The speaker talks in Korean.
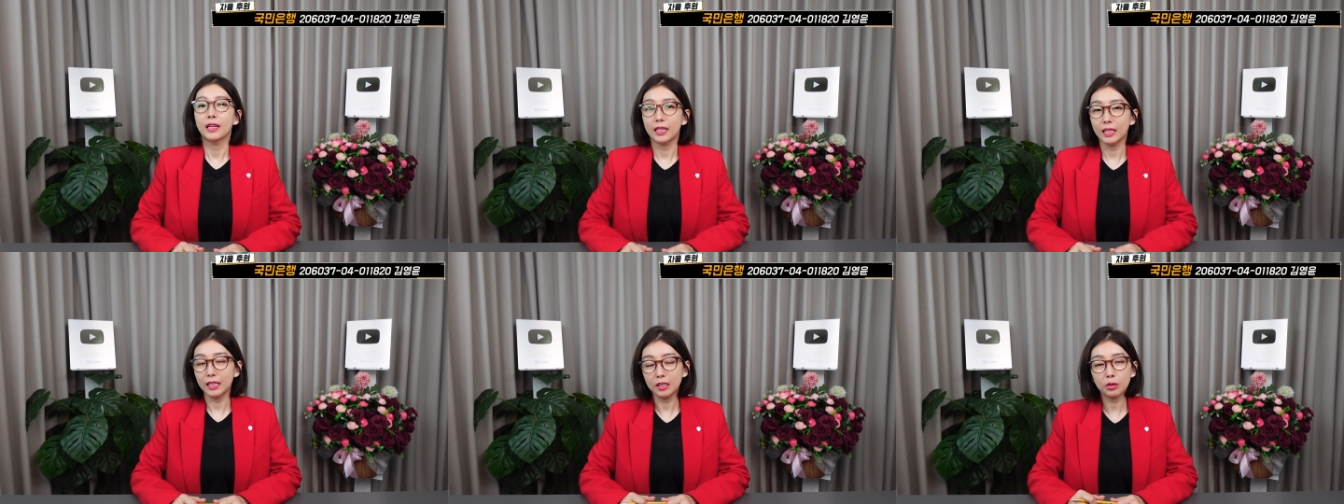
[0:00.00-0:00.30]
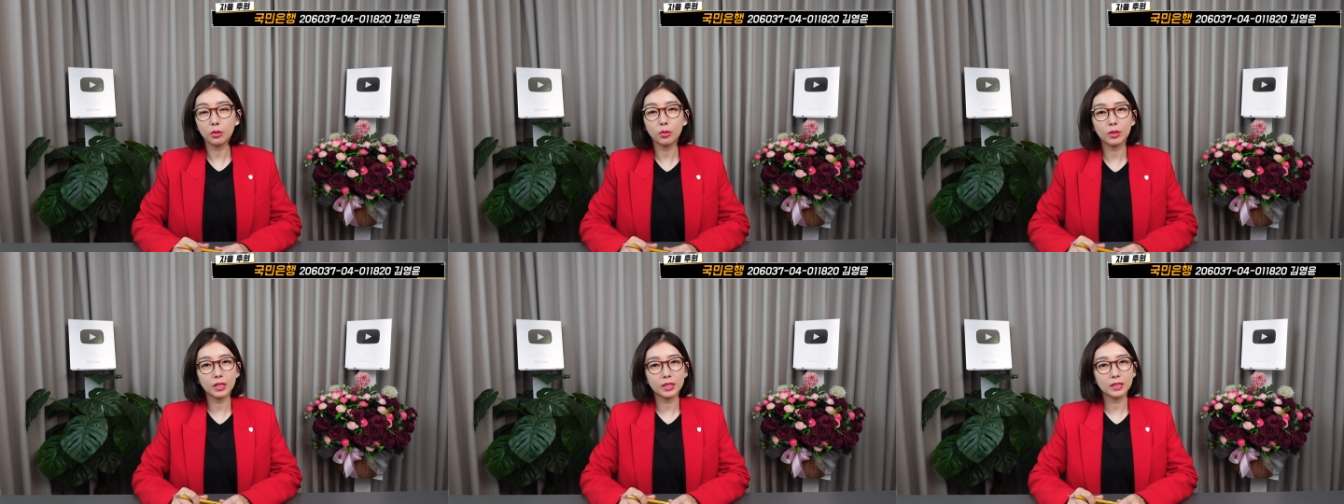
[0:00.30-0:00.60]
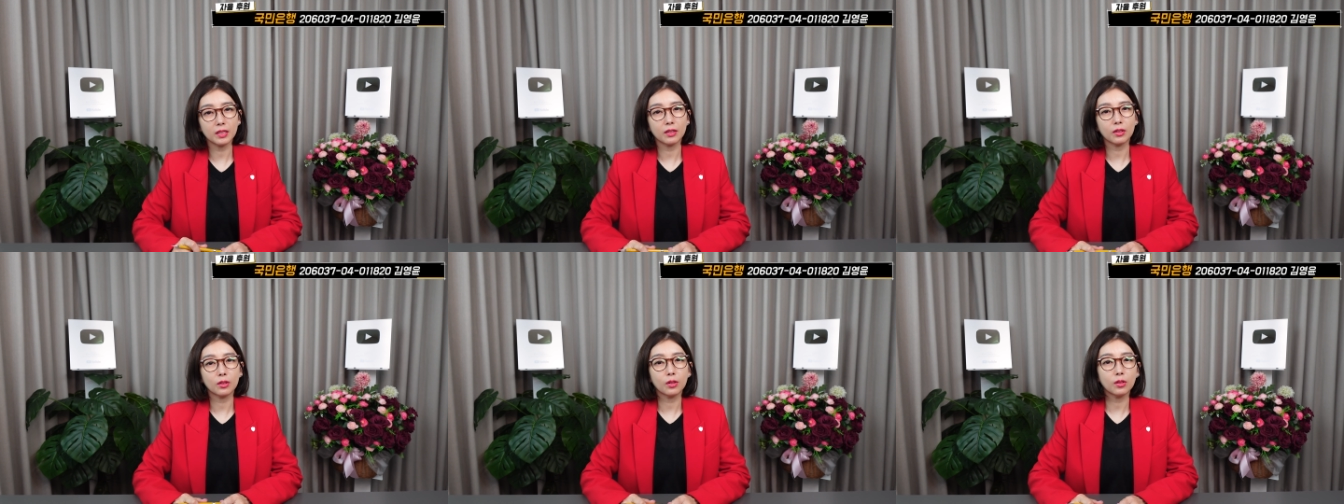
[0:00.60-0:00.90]
7개
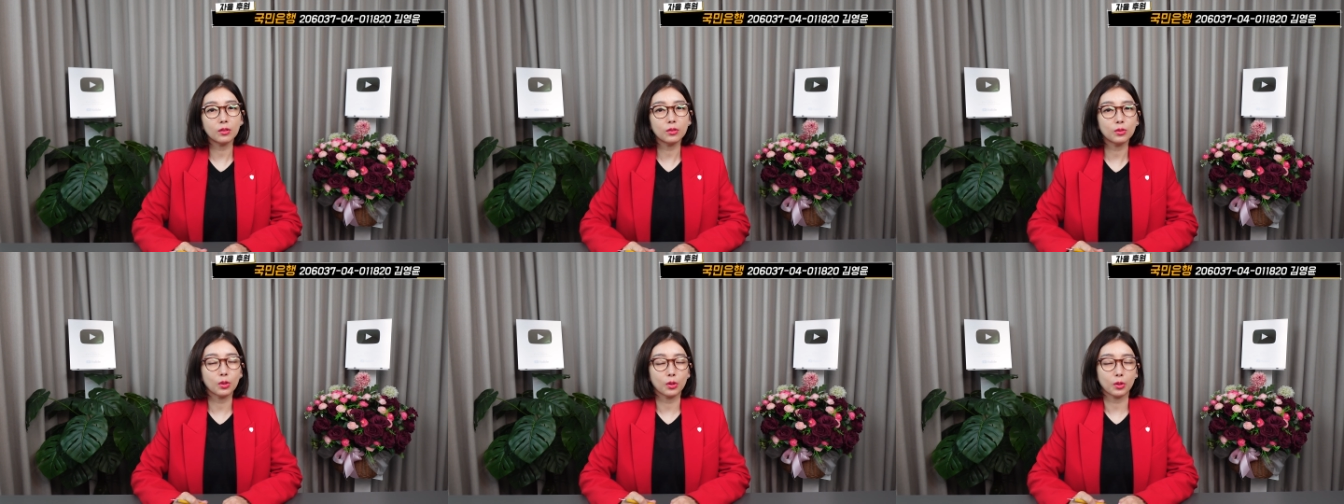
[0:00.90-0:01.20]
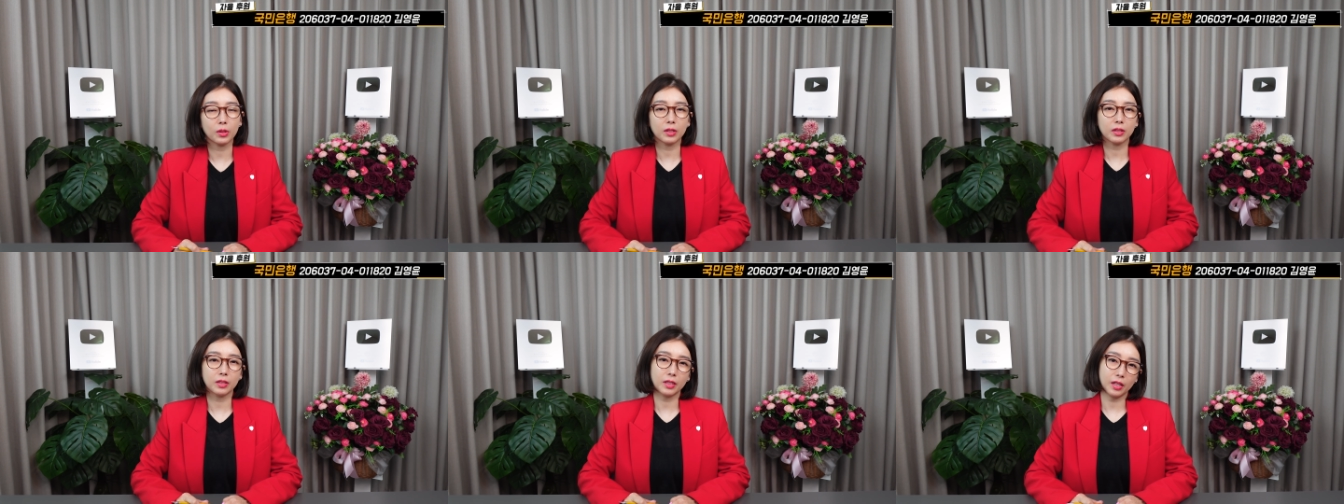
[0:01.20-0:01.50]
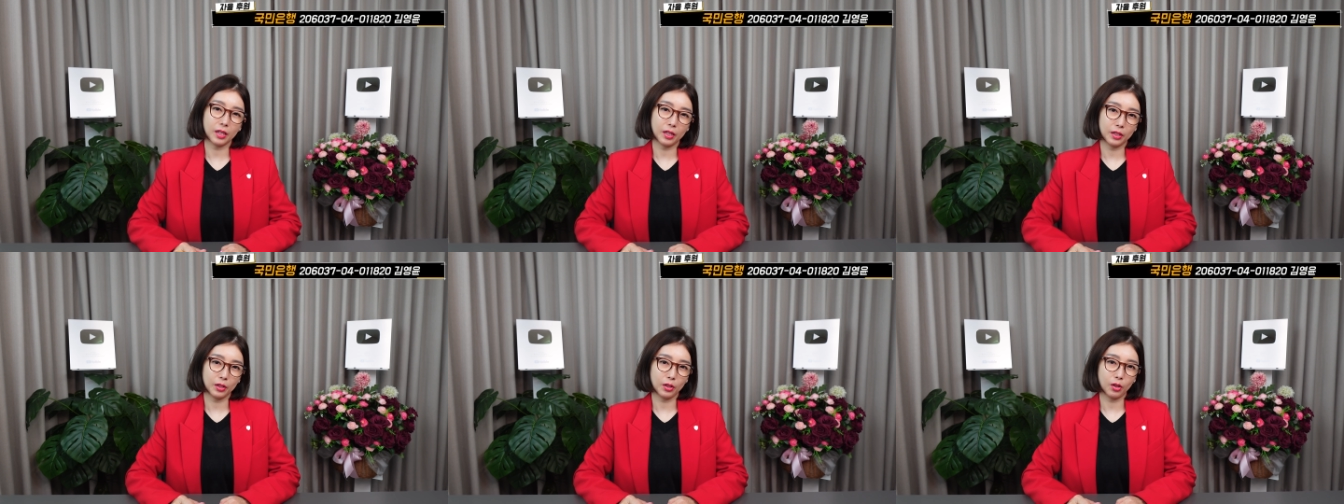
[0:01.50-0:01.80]
사건,
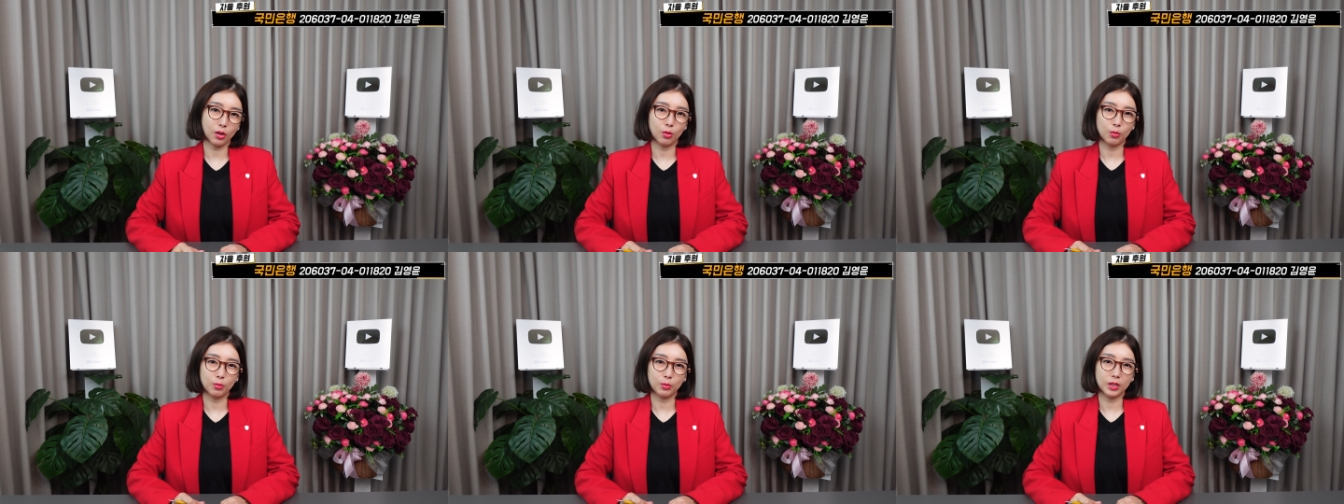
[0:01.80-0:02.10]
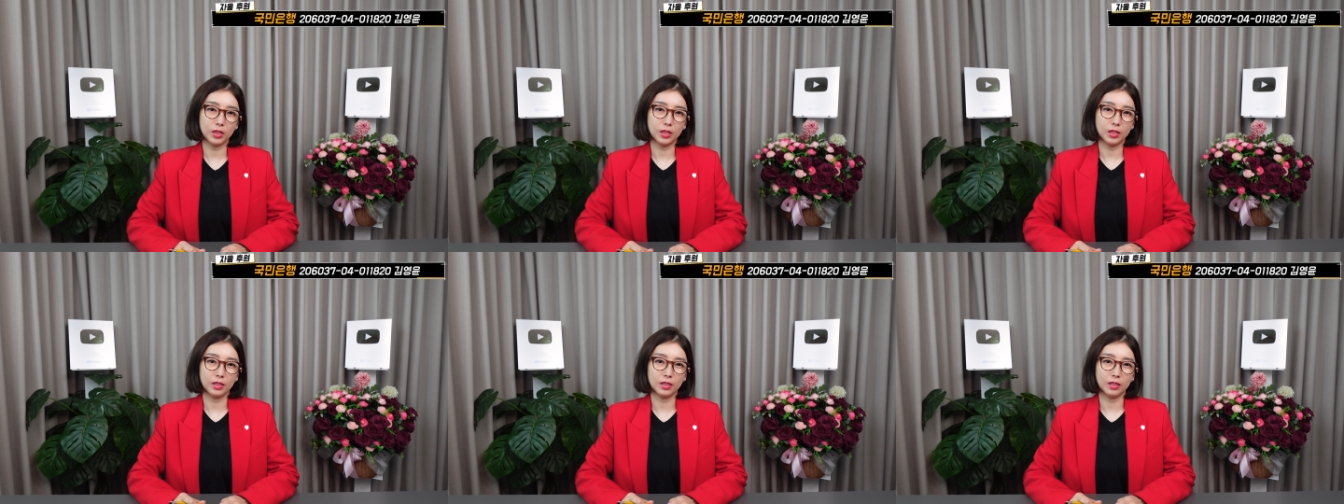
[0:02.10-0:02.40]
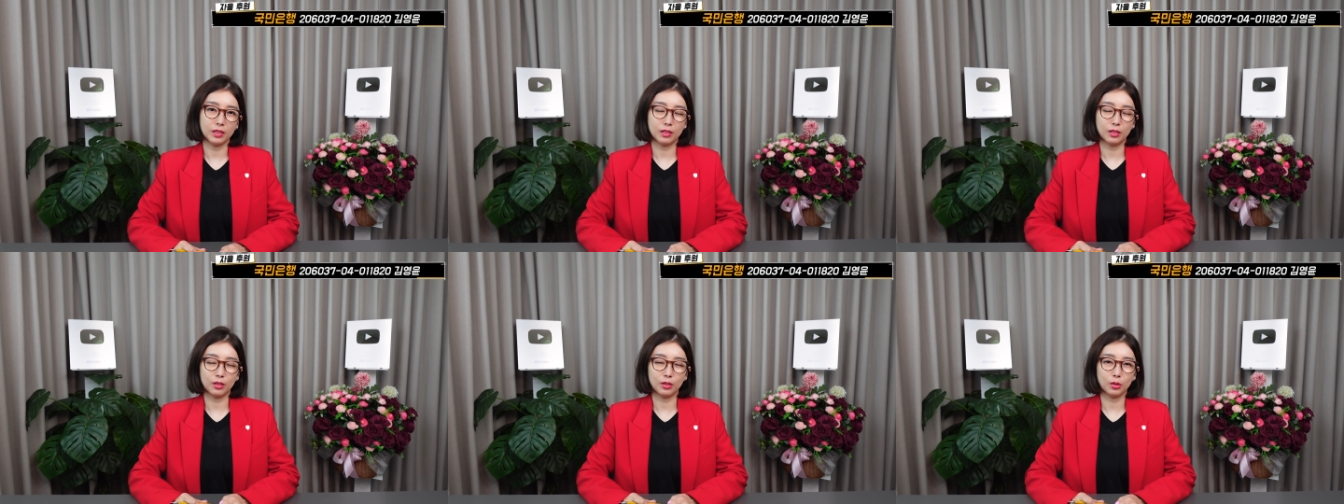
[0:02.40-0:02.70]
11개
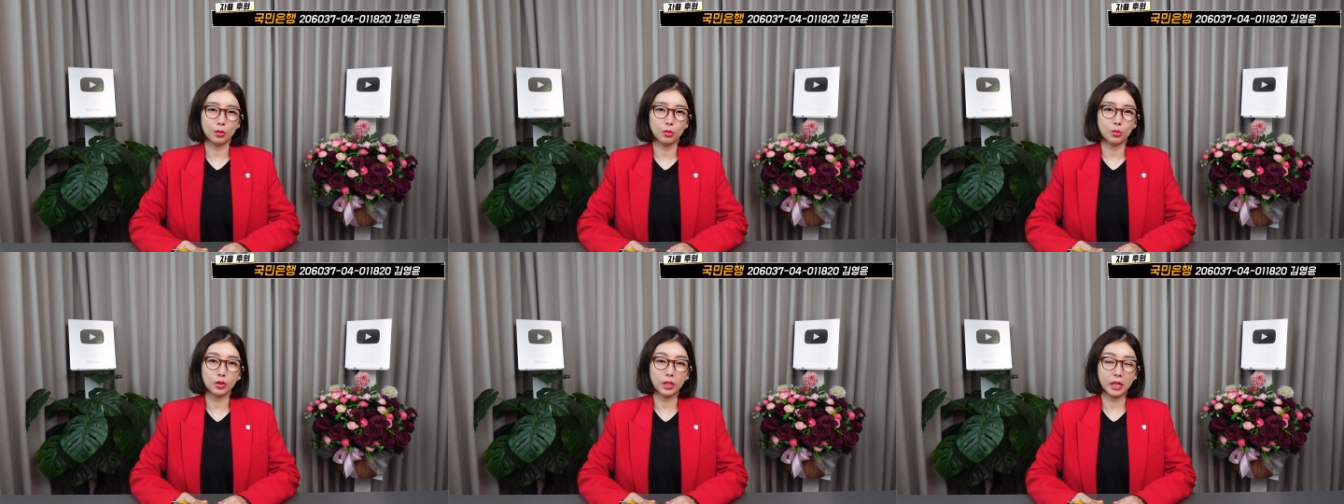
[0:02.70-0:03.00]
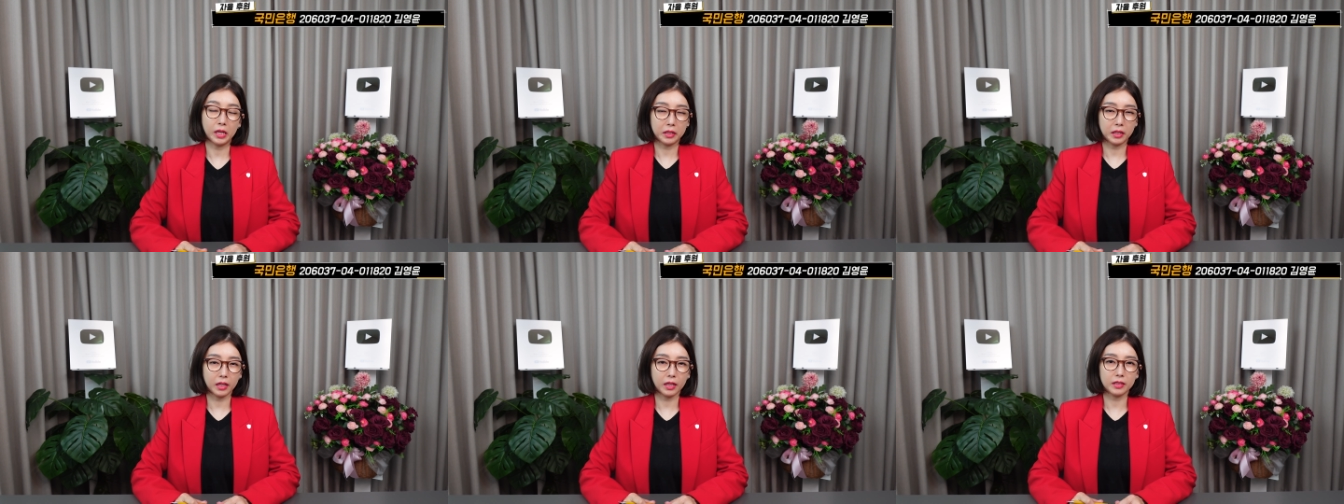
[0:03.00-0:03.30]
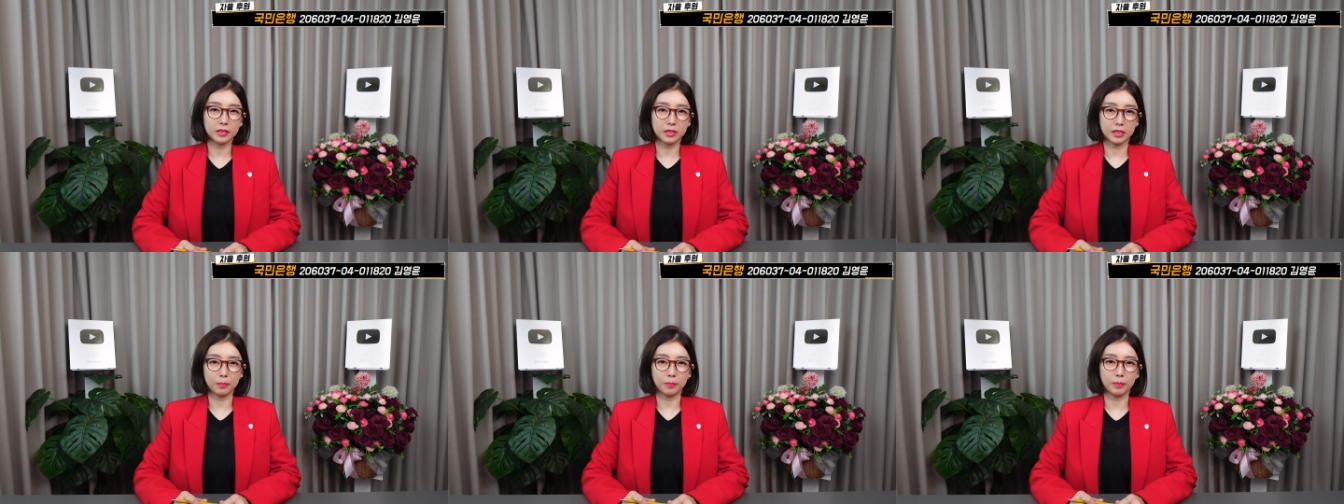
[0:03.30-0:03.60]
혐의, 그리고
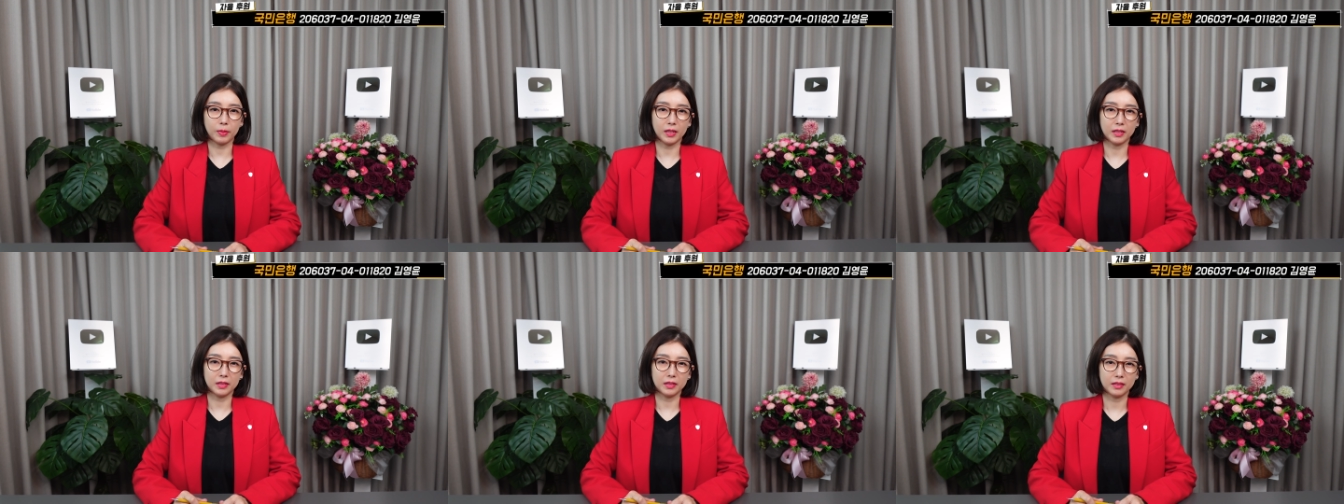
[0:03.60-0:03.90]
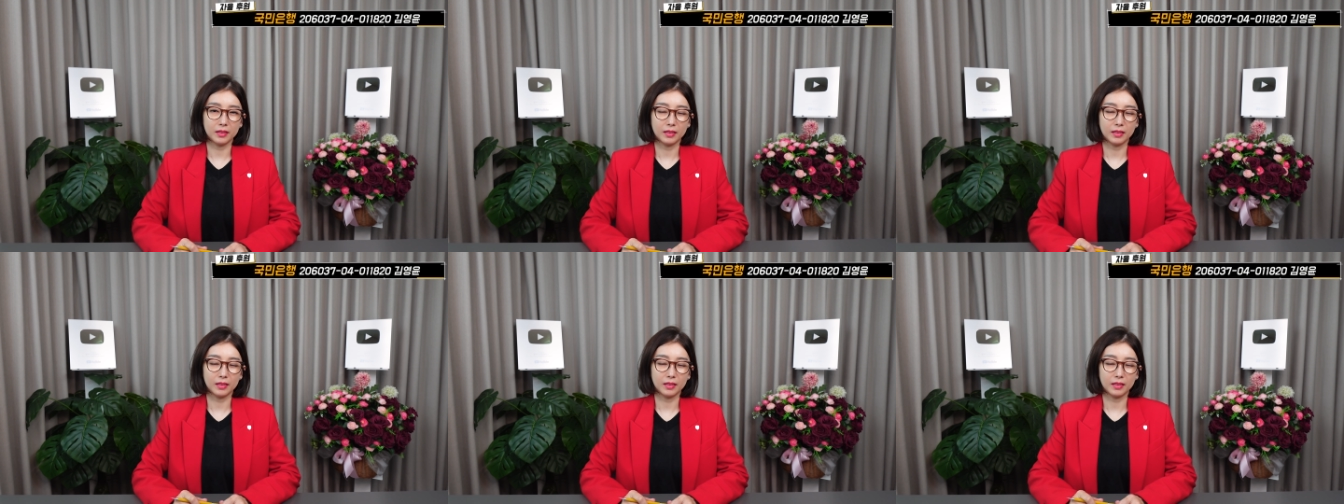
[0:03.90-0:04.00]
4개의 재판.